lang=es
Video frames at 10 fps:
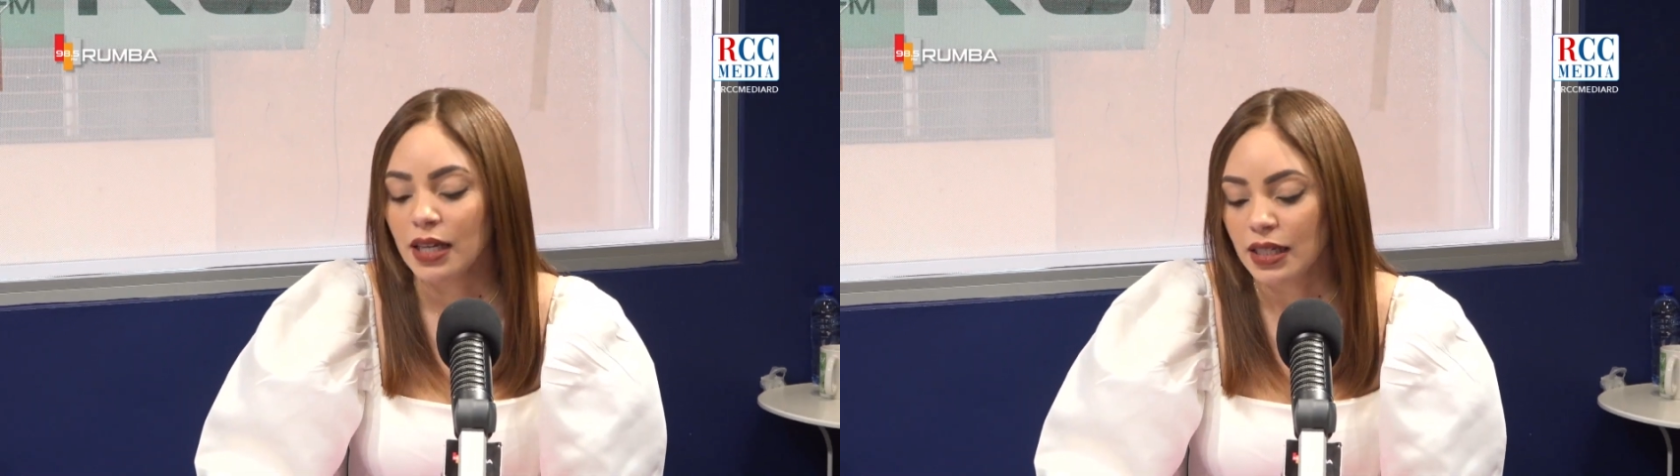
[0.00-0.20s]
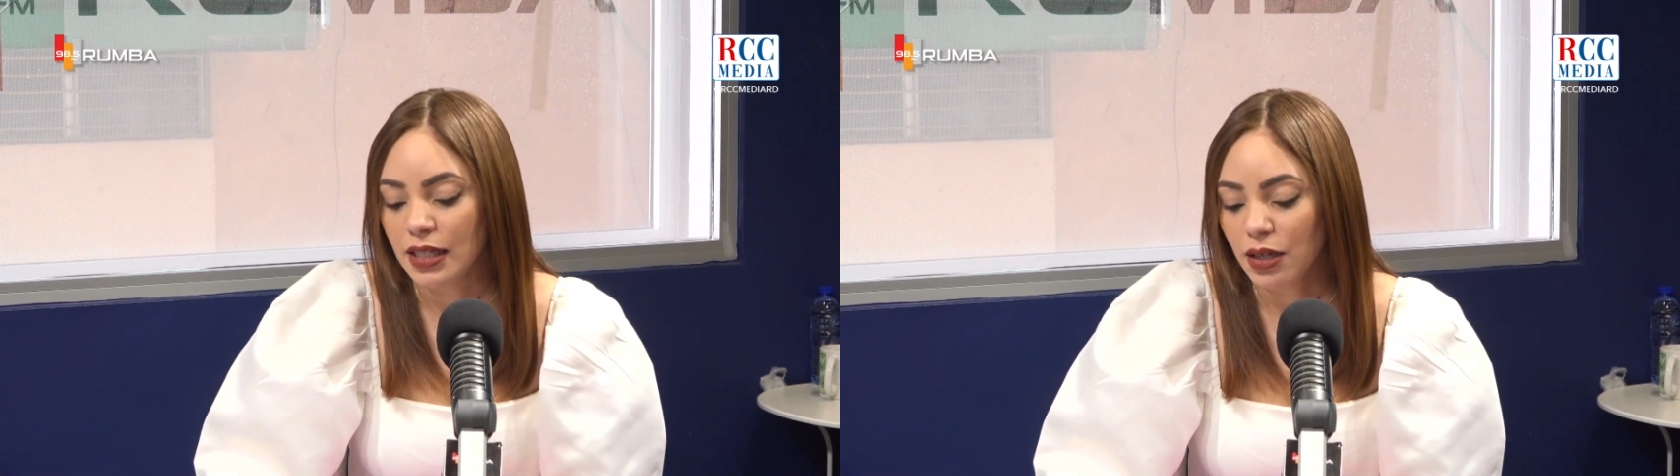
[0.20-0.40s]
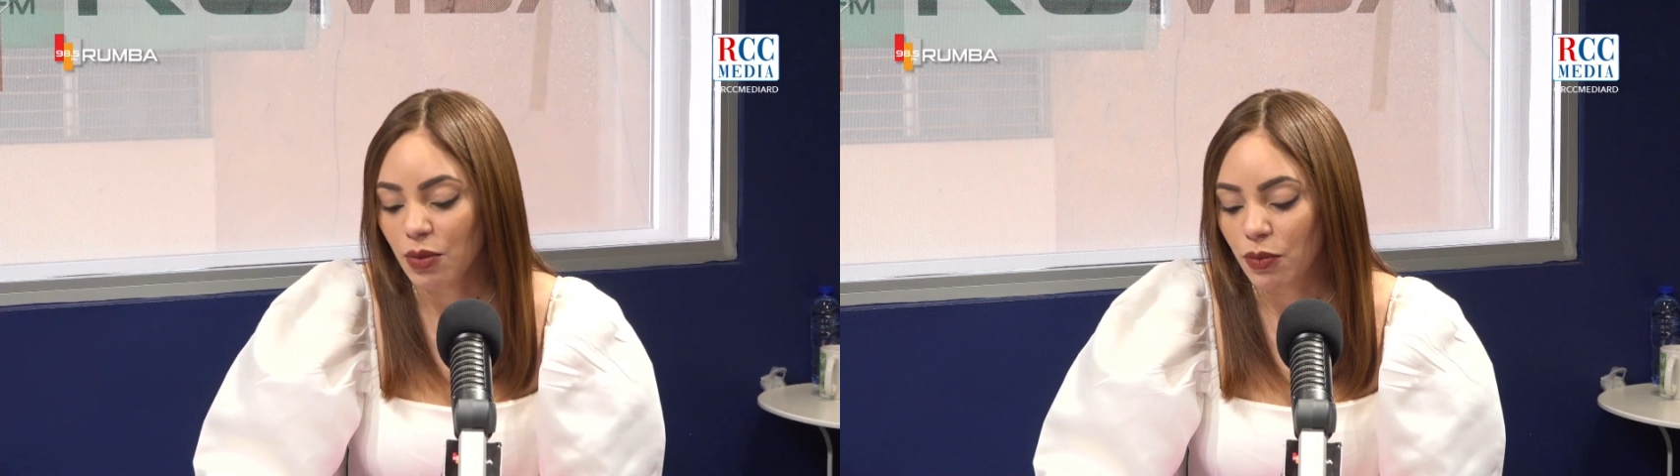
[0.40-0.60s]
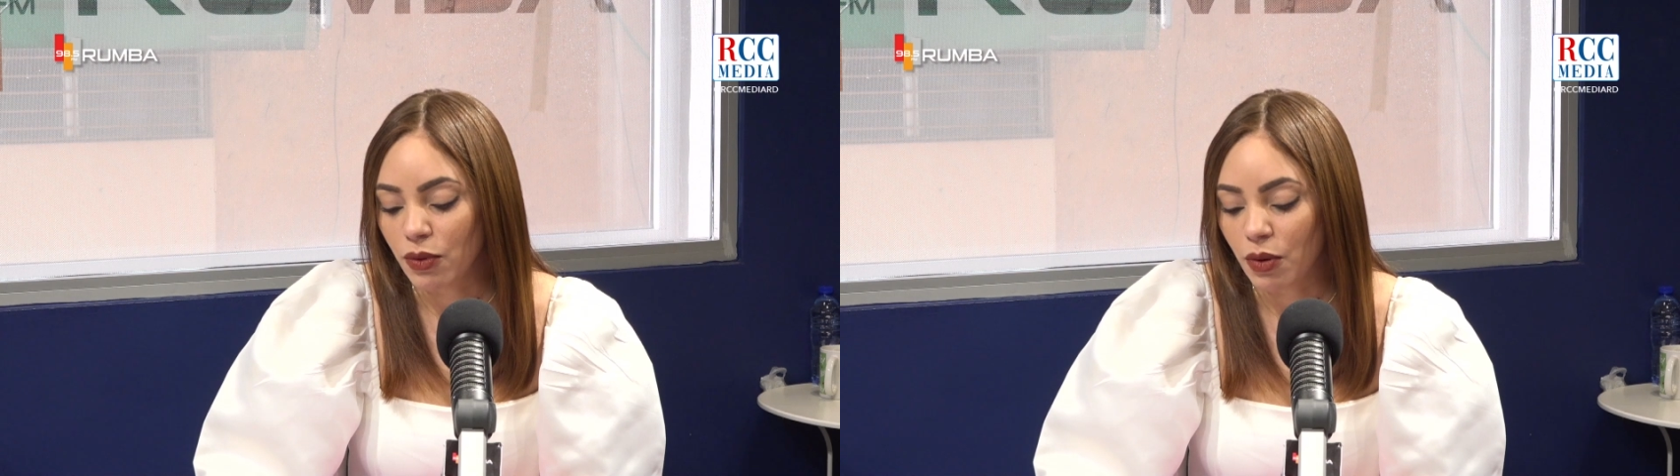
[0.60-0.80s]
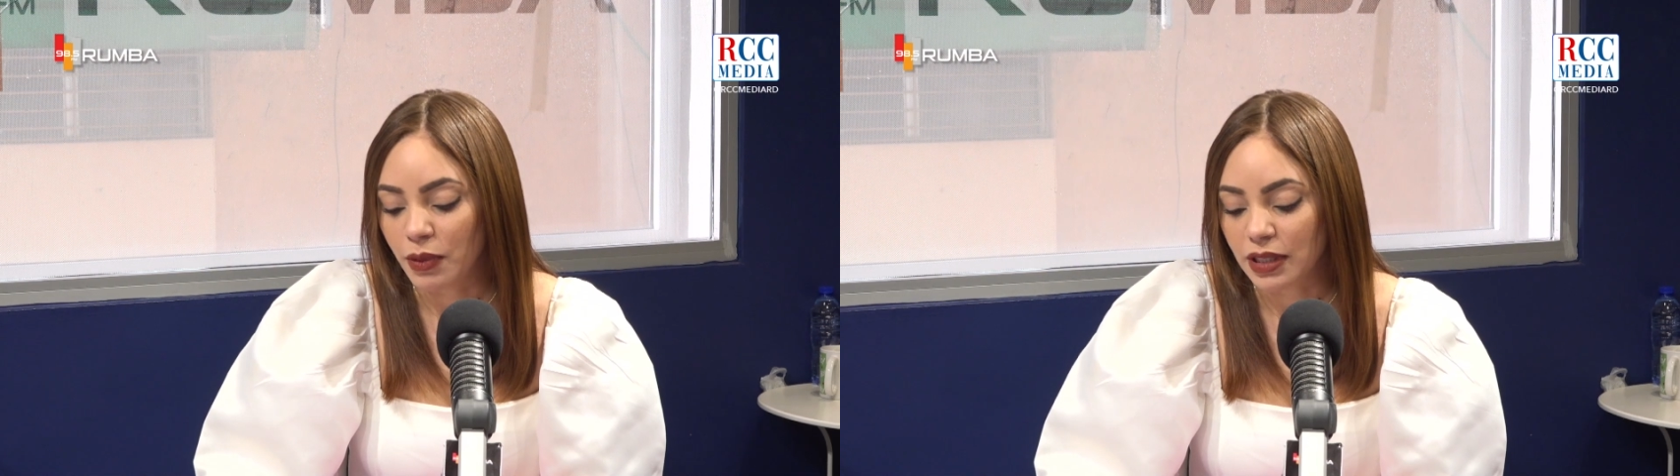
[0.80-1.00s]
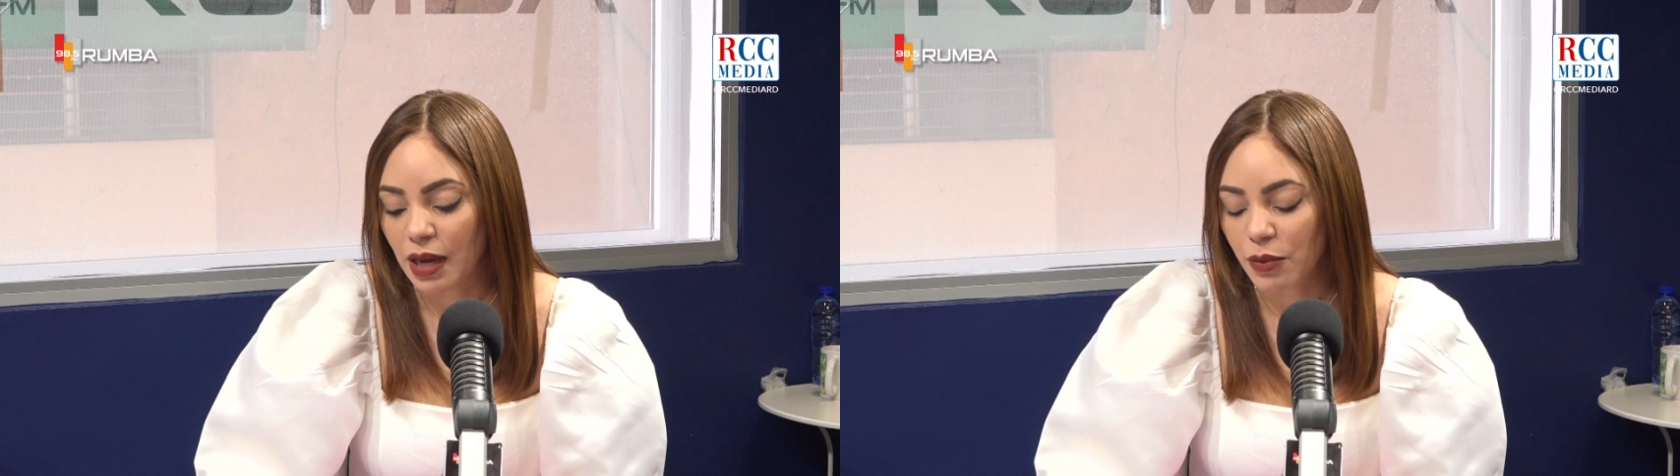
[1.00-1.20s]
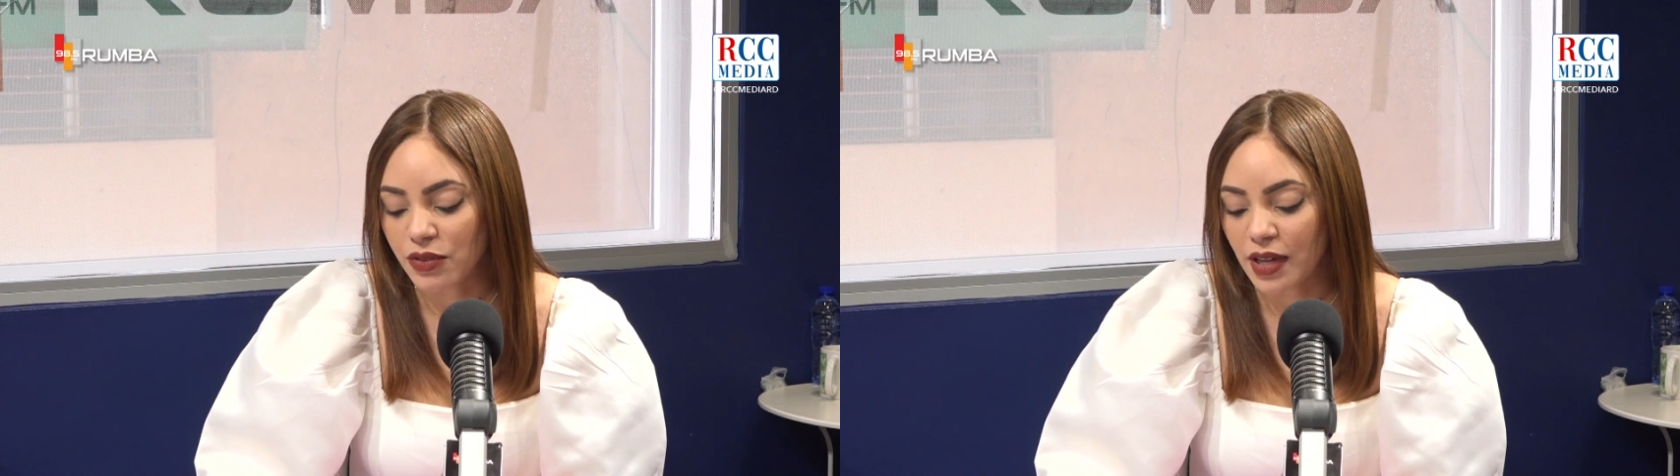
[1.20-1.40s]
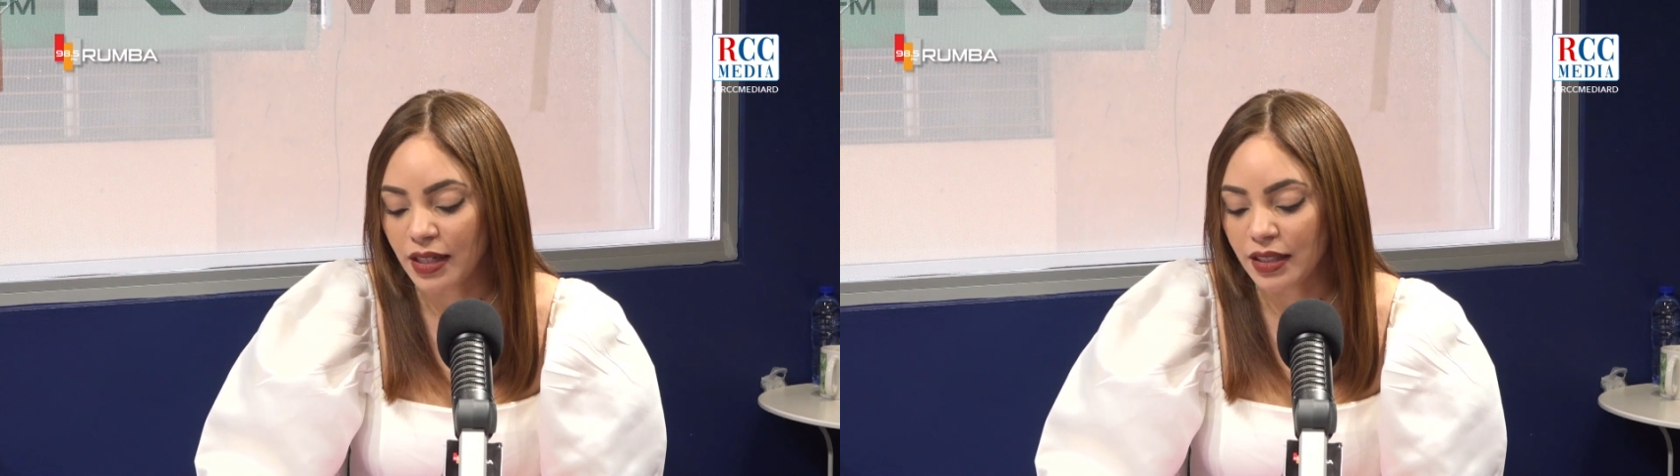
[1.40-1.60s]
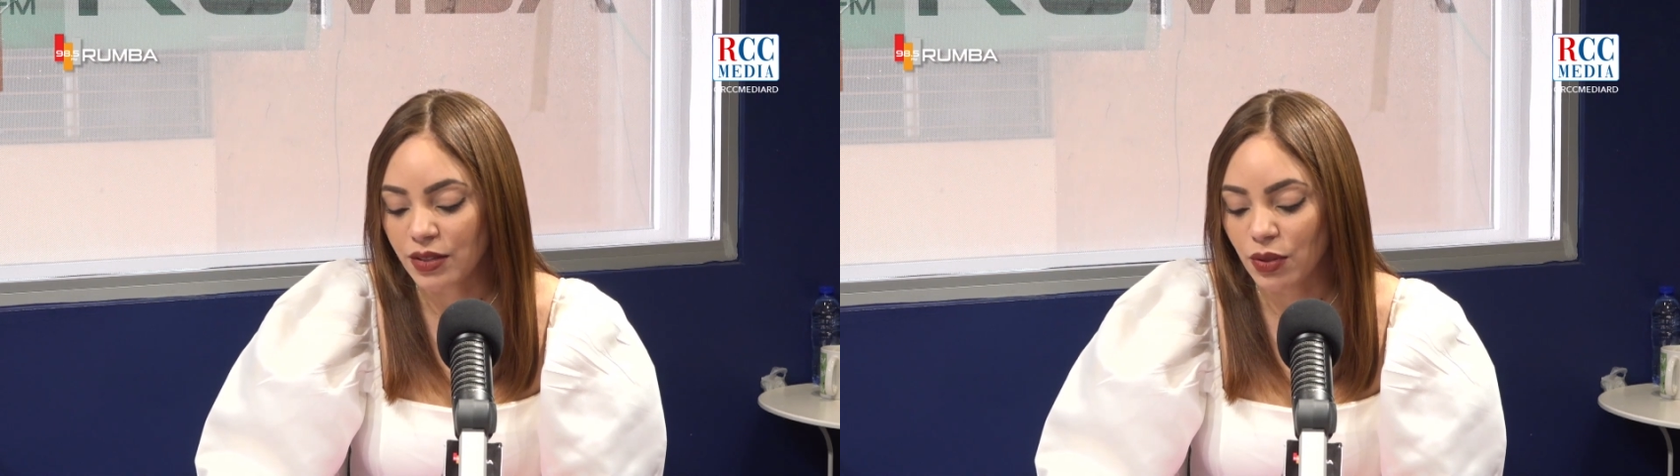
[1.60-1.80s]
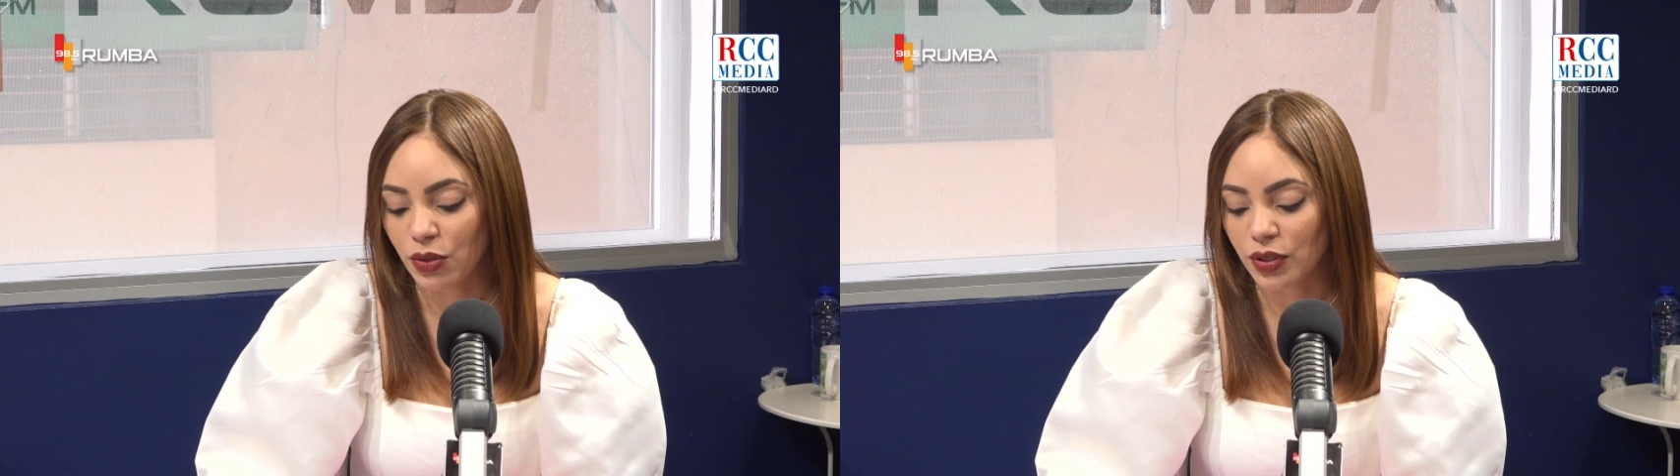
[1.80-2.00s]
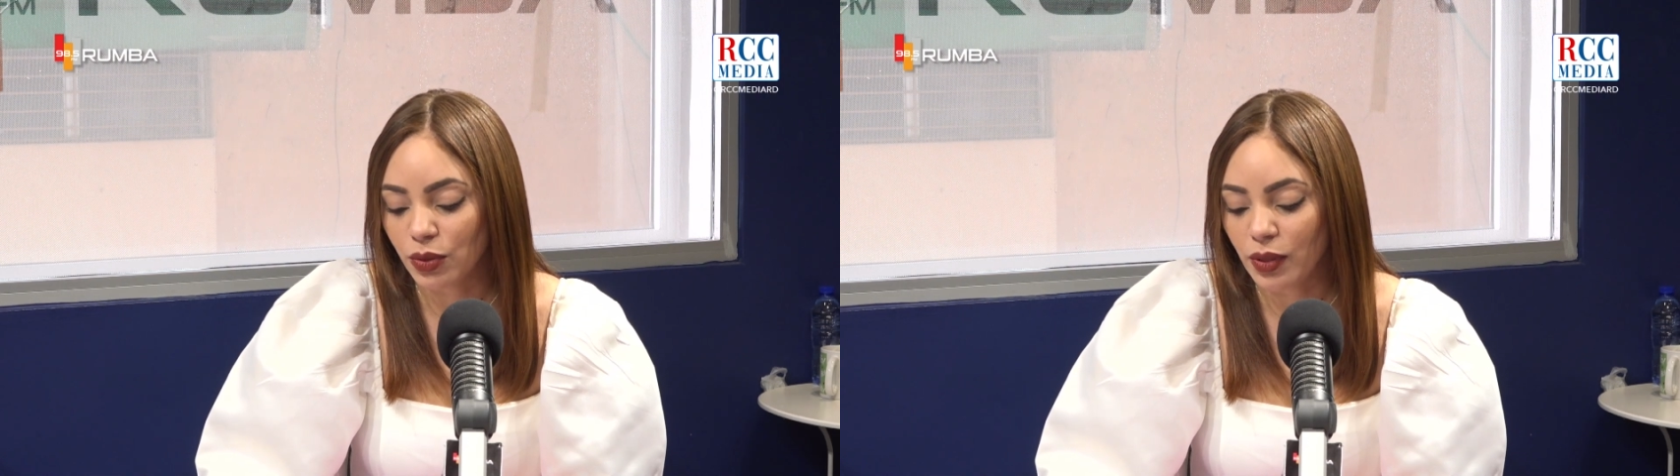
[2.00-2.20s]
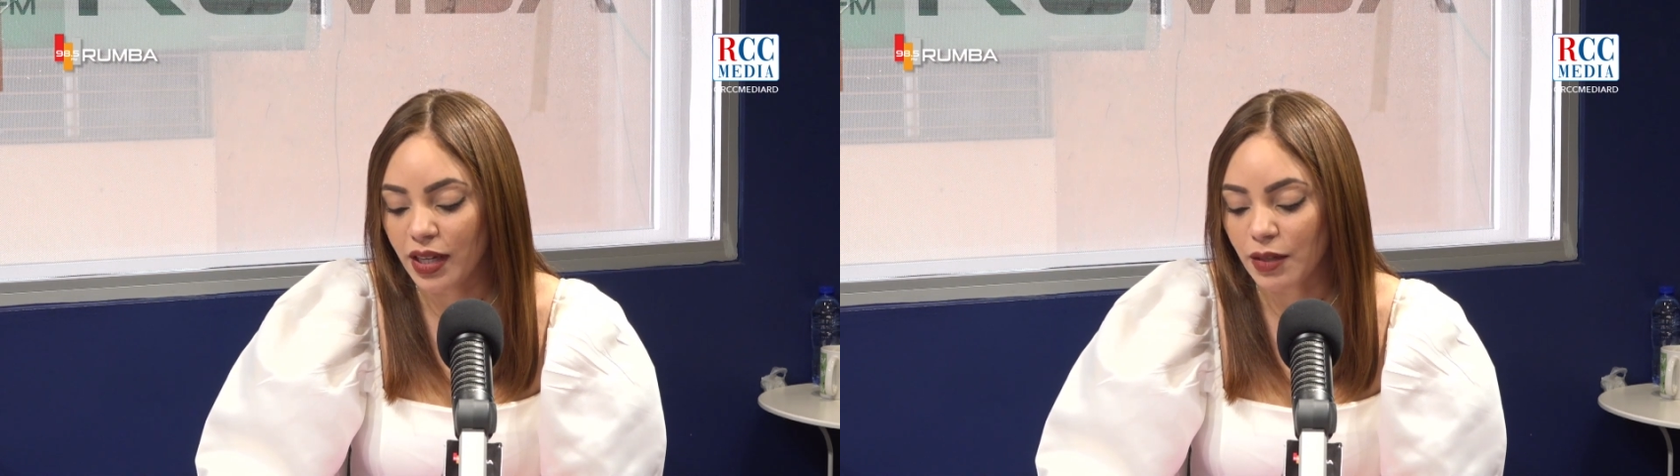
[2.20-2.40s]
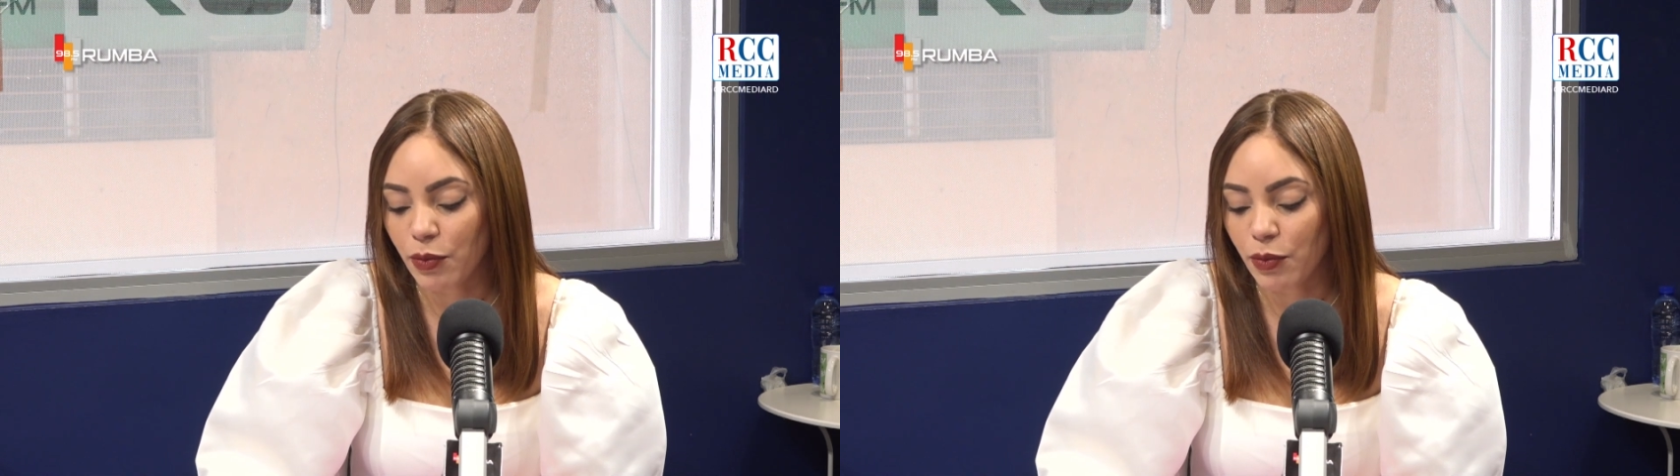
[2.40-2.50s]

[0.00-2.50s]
y como comentábamos al inicio los titulares,